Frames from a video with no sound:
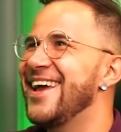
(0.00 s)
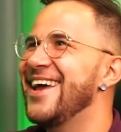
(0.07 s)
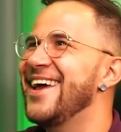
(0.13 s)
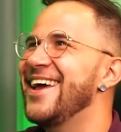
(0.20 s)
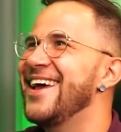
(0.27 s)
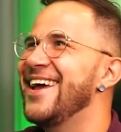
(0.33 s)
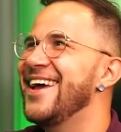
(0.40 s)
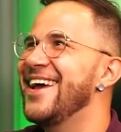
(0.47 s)

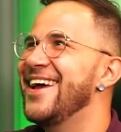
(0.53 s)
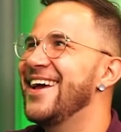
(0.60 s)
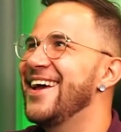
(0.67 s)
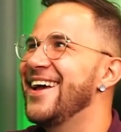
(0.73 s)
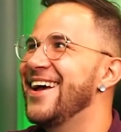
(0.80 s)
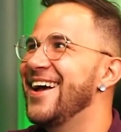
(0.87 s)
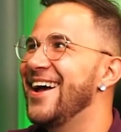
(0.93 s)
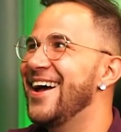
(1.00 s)

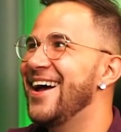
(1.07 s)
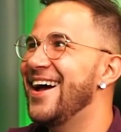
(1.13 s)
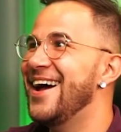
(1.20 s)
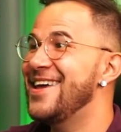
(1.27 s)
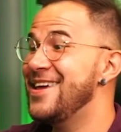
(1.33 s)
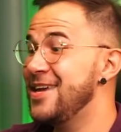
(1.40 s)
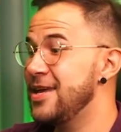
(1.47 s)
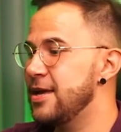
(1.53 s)
é...
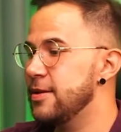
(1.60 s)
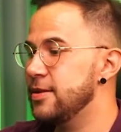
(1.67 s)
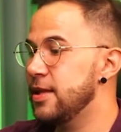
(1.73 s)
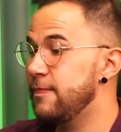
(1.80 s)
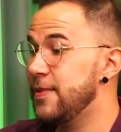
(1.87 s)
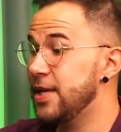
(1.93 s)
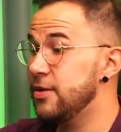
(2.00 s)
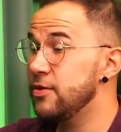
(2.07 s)
aí,
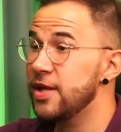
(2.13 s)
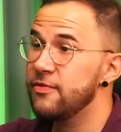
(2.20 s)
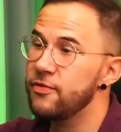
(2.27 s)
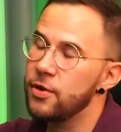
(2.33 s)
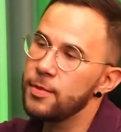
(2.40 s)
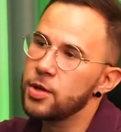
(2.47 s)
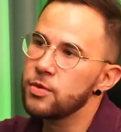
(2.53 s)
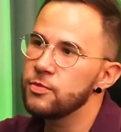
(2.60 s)
dependendo da
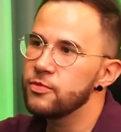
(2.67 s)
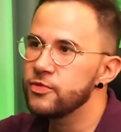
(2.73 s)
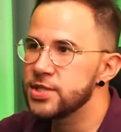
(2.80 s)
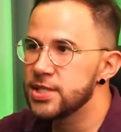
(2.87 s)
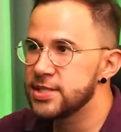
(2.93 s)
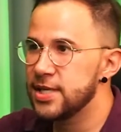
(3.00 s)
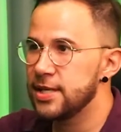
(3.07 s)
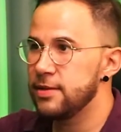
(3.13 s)
forma como
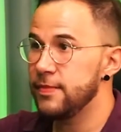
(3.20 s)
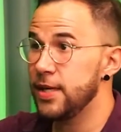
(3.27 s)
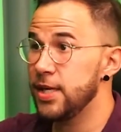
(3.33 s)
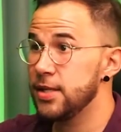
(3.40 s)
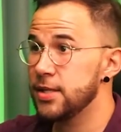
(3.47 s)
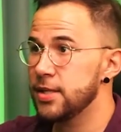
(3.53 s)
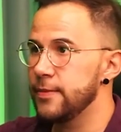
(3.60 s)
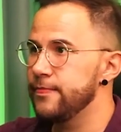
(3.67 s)
você se
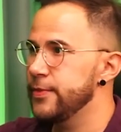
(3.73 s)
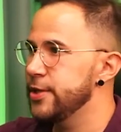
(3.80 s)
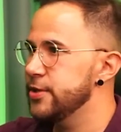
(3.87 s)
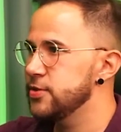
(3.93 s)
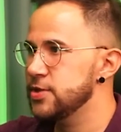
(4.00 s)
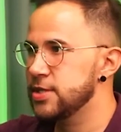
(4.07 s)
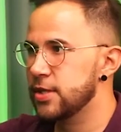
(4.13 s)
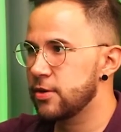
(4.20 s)
alimenta,
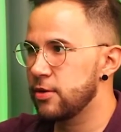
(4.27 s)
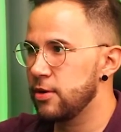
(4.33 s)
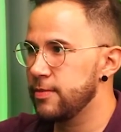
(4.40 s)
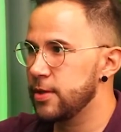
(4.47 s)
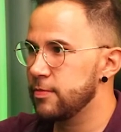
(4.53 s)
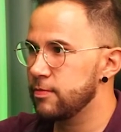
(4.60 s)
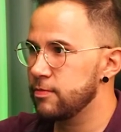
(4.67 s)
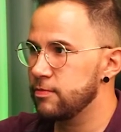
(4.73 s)
se você
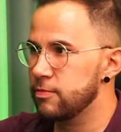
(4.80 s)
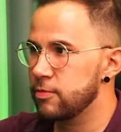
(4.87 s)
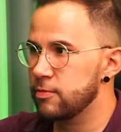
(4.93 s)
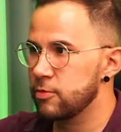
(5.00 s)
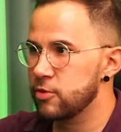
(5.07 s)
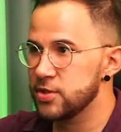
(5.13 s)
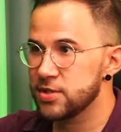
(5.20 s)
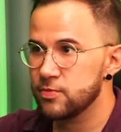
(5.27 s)
come
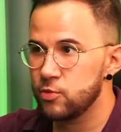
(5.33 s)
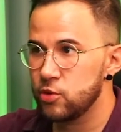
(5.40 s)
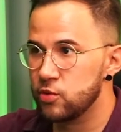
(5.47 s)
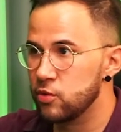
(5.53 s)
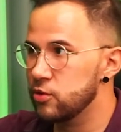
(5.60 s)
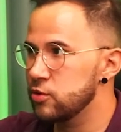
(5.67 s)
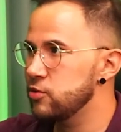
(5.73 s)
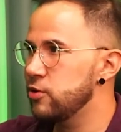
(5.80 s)
coisas muito
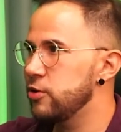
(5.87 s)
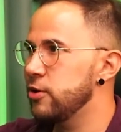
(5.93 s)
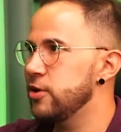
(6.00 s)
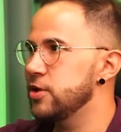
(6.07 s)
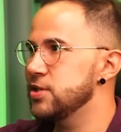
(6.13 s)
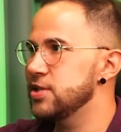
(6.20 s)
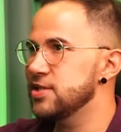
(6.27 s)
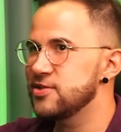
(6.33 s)

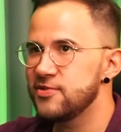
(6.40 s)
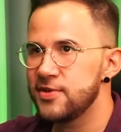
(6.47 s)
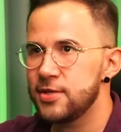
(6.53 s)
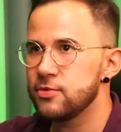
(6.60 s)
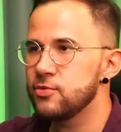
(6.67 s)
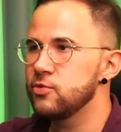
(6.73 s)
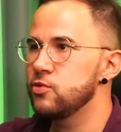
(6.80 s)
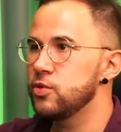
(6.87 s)
gordurosas,
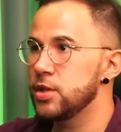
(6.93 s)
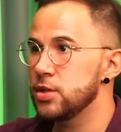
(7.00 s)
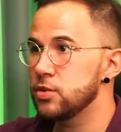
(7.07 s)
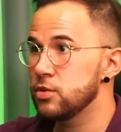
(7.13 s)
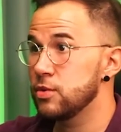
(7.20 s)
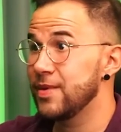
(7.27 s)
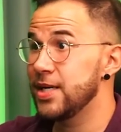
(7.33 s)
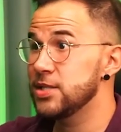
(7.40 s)
fritura e
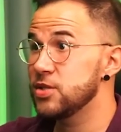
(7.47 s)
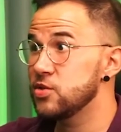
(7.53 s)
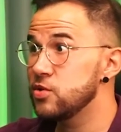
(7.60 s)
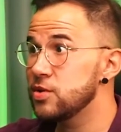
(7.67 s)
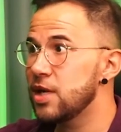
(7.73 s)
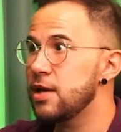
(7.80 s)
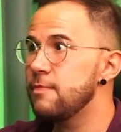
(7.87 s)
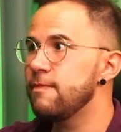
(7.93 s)
tudo mais, isso
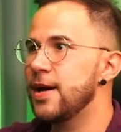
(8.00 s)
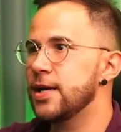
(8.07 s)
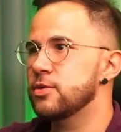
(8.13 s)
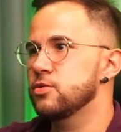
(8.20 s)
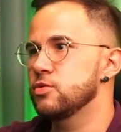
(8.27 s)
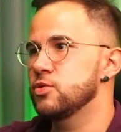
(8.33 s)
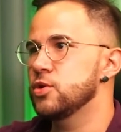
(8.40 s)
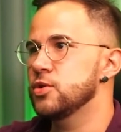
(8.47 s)
tem
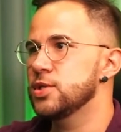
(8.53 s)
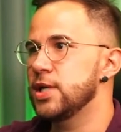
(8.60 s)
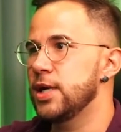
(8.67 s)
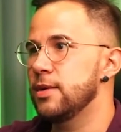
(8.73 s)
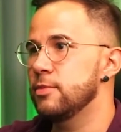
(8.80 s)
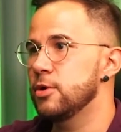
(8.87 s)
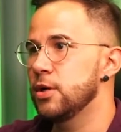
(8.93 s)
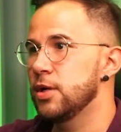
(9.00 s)
impacto no seu
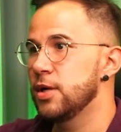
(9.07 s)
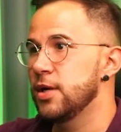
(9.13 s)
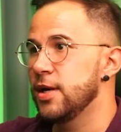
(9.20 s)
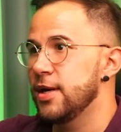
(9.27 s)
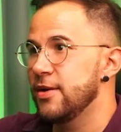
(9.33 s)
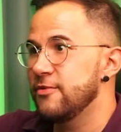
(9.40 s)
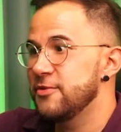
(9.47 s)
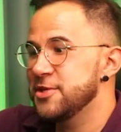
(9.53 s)
cérebro.
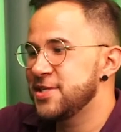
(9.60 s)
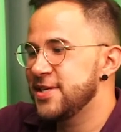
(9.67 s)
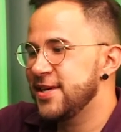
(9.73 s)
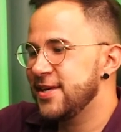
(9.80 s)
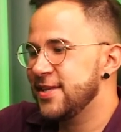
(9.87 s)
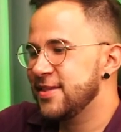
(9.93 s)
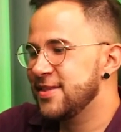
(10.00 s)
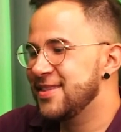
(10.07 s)

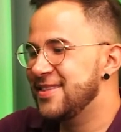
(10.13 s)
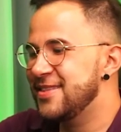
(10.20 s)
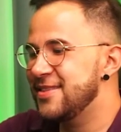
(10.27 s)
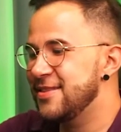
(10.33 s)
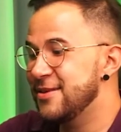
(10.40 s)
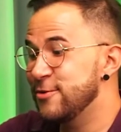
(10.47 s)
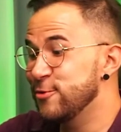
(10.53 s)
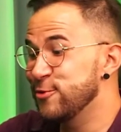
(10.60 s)
Você,
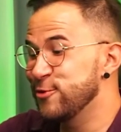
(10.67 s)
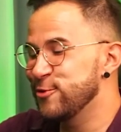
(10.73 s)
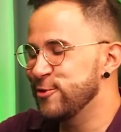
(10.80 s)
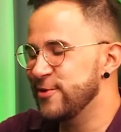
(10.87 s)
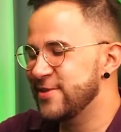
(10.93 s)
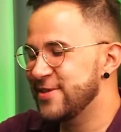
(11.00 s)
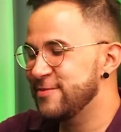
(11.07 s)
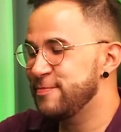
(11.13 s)
o...
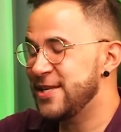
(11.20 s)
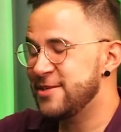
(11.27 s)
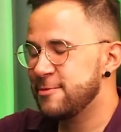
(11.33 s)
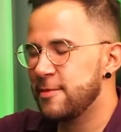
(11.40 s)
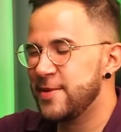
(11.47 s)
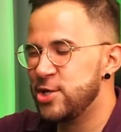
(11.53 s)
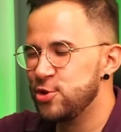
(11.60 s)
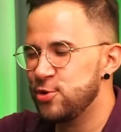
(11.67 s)

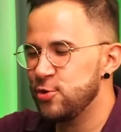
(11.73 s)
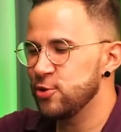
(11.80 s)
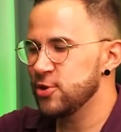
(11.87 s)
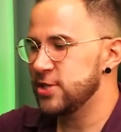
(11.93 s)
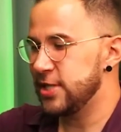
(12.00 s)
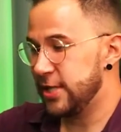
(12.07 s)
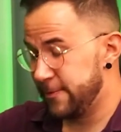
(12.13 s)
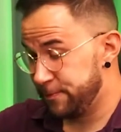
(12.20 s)
principalmente
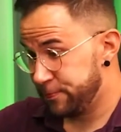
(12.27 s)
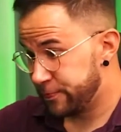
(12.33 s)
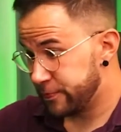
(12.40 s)
doce, né?